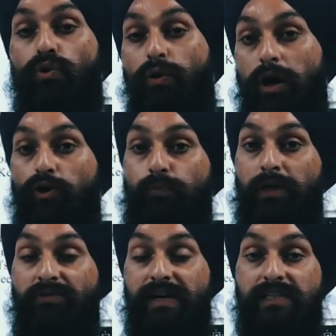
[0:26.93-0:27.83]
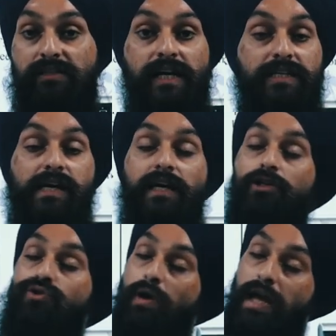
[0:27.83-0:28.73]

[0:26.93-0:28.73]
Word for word: थोड़े आउटपुट डिवाइसेस रह जाएंगे जो